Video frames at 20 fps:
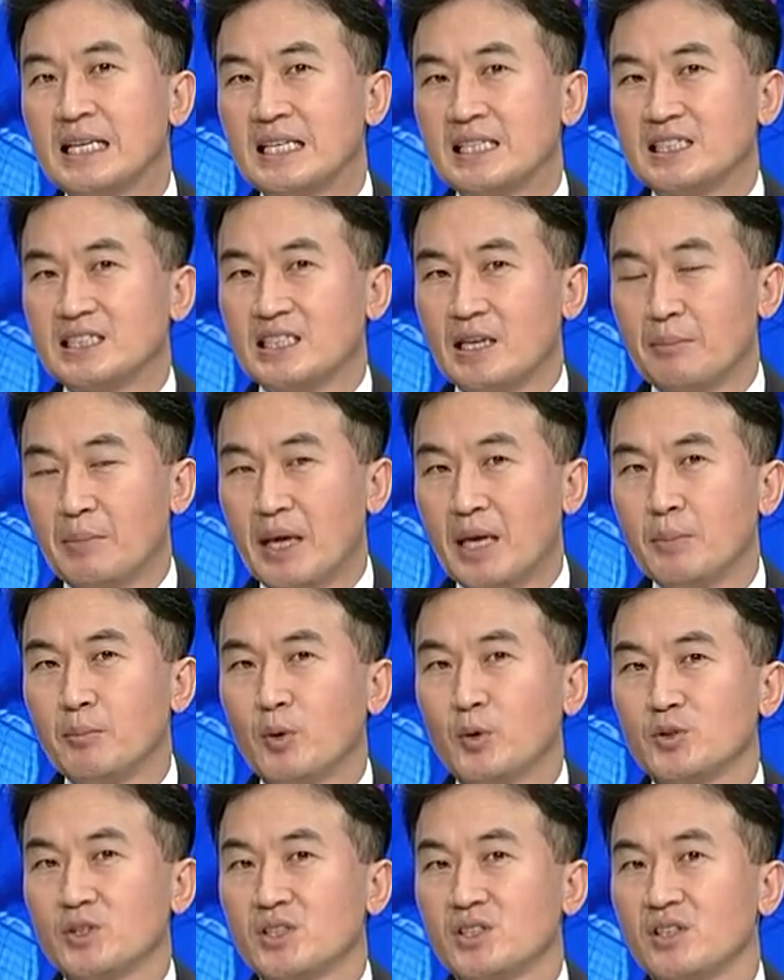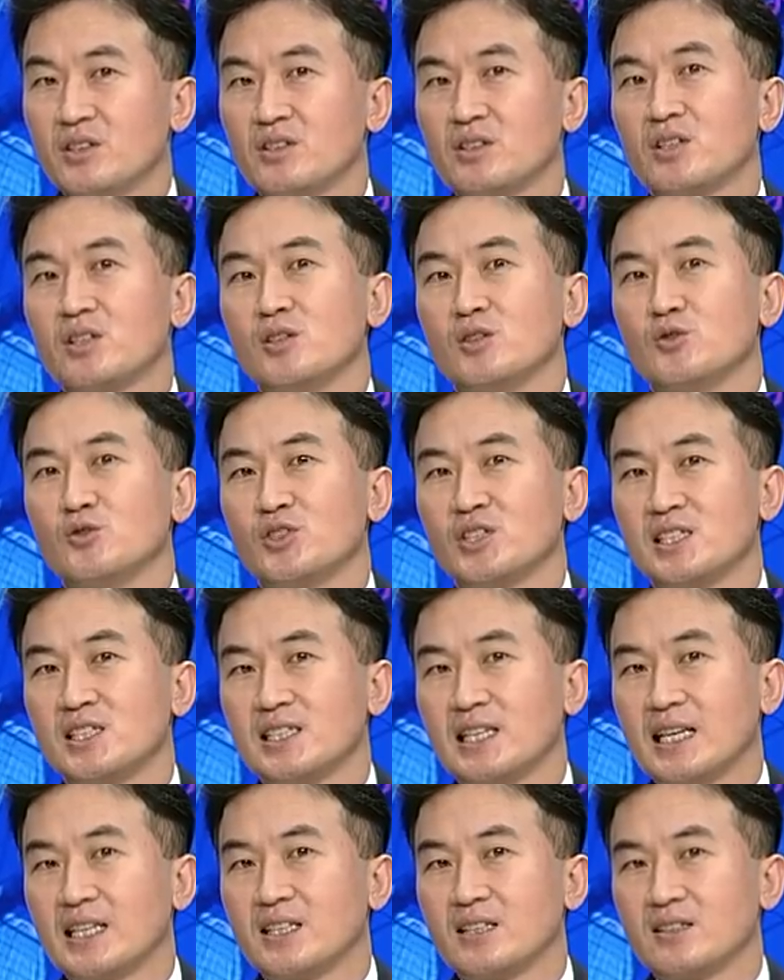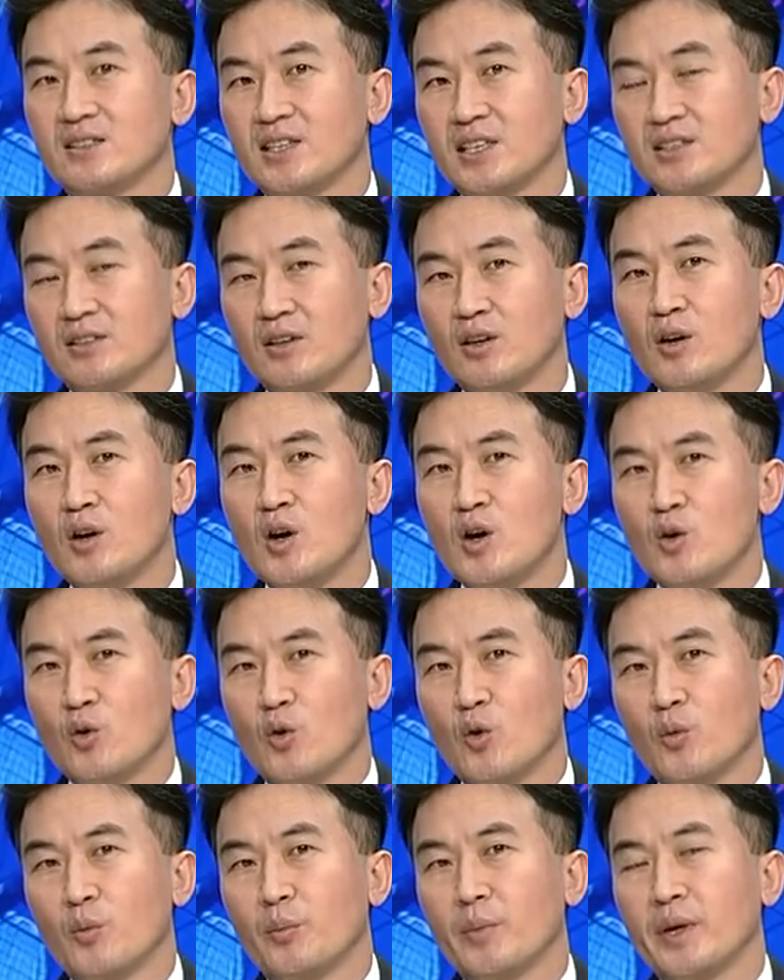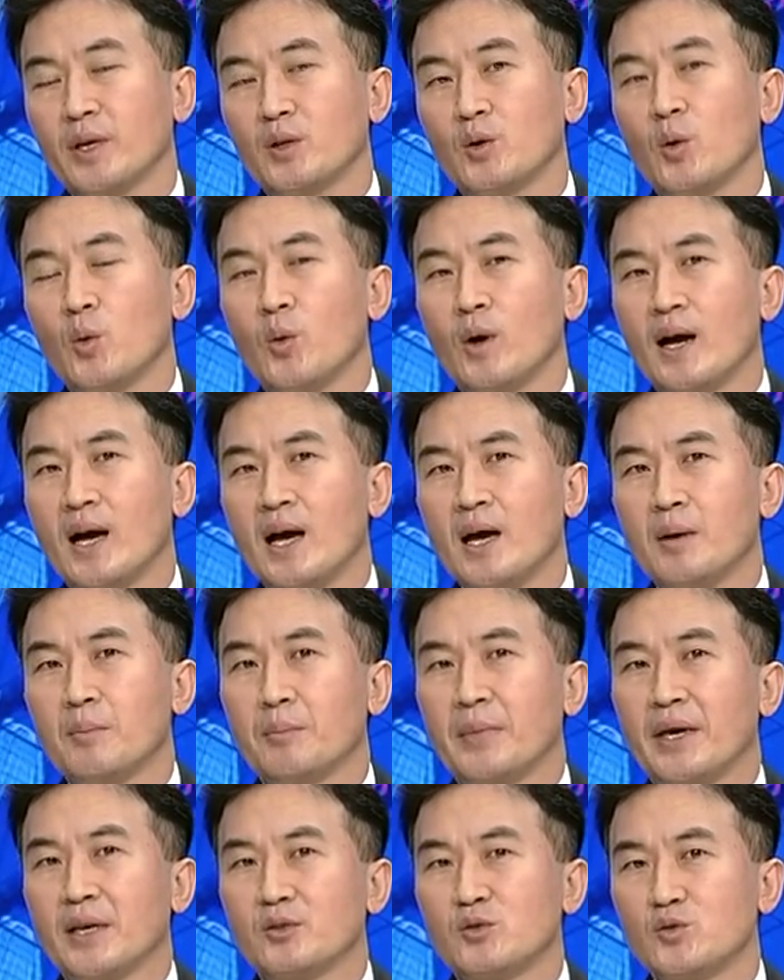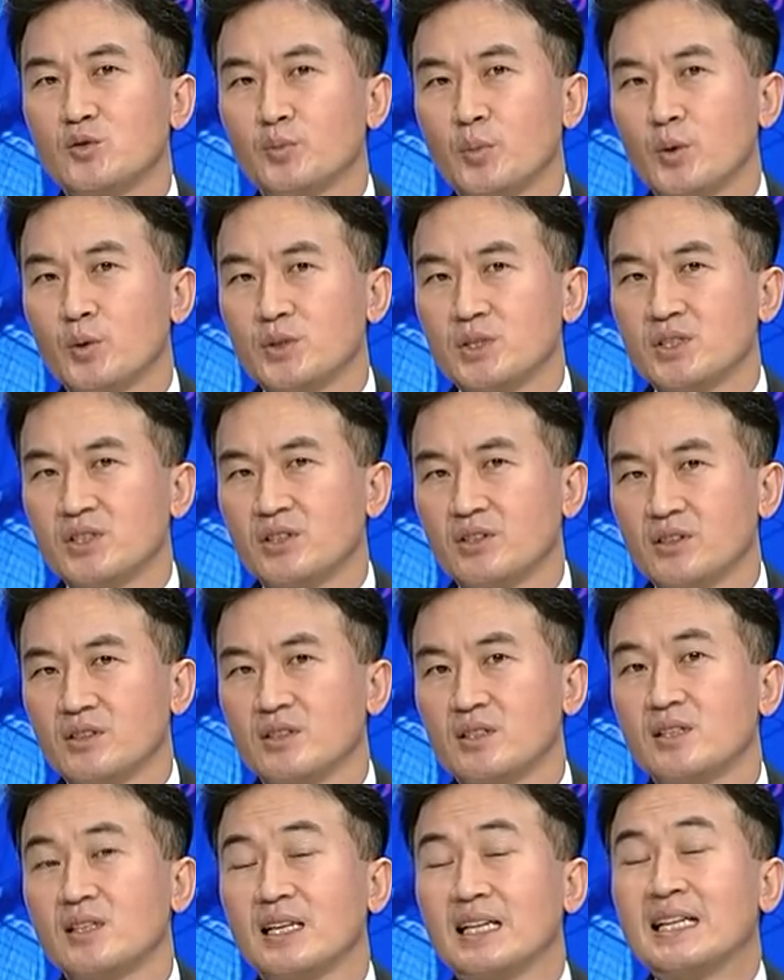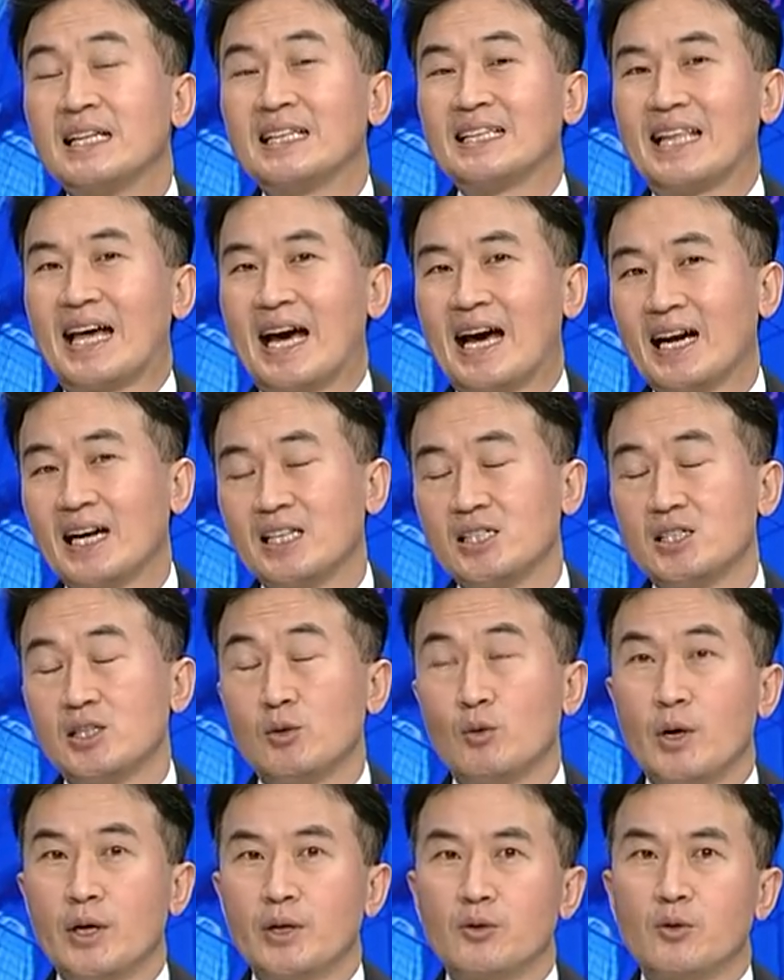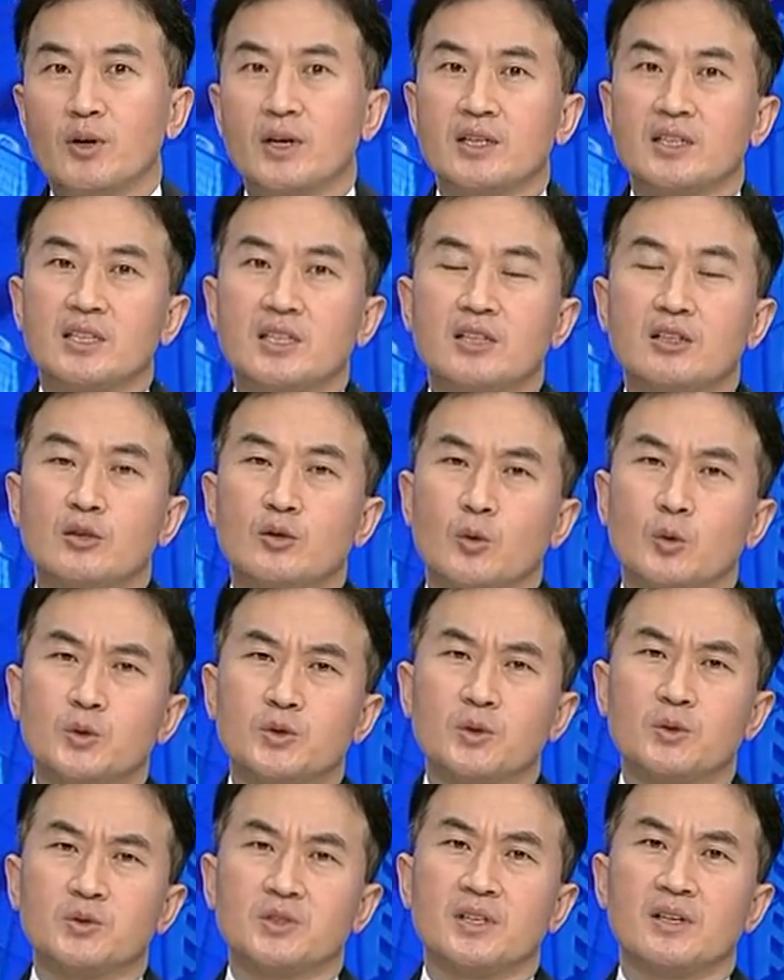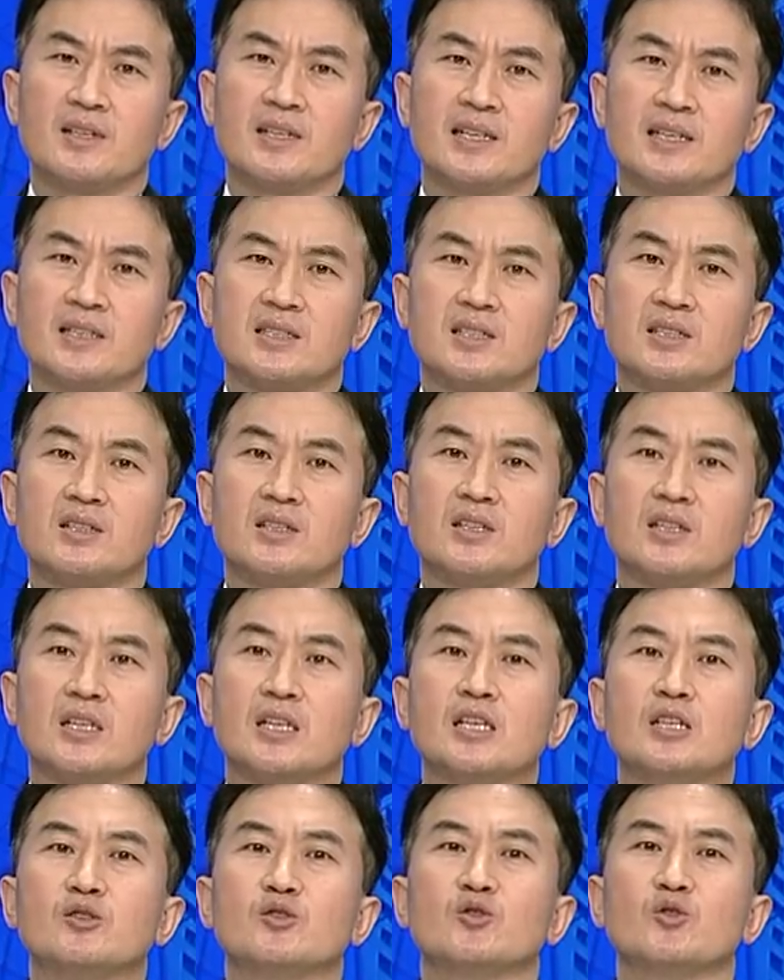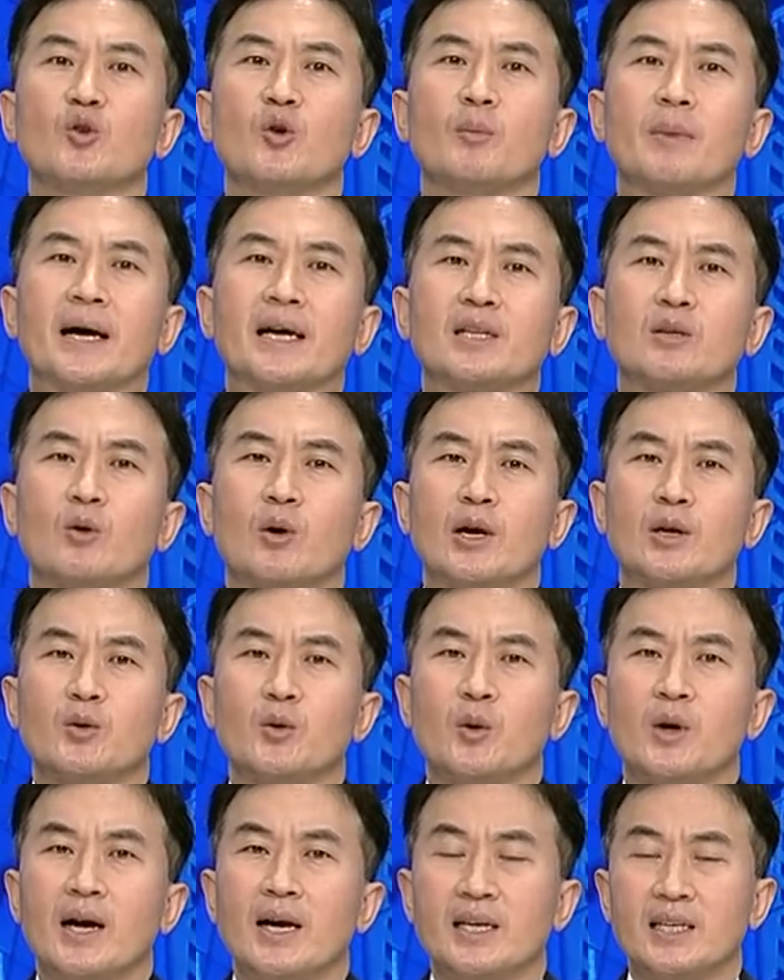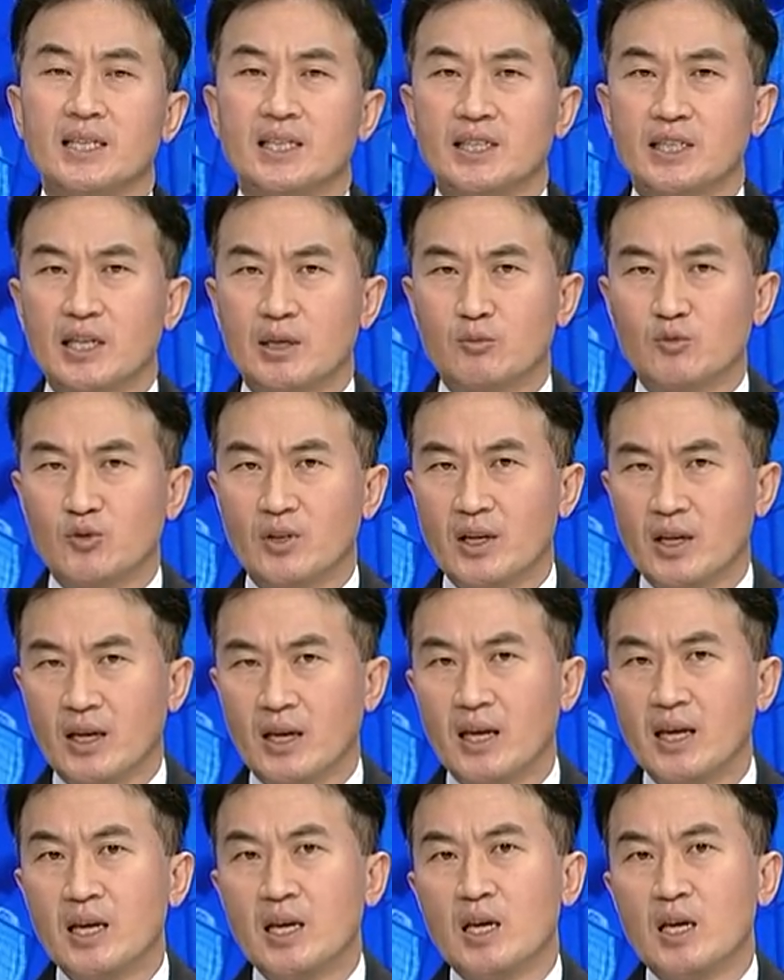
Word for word: 이제 매입 포지션을 유지를 하는 그래서 공매도와 매수 포지션을 다 같이 활용하는 이런 롱숏 전략들을 주로 많이 활용하기 때문에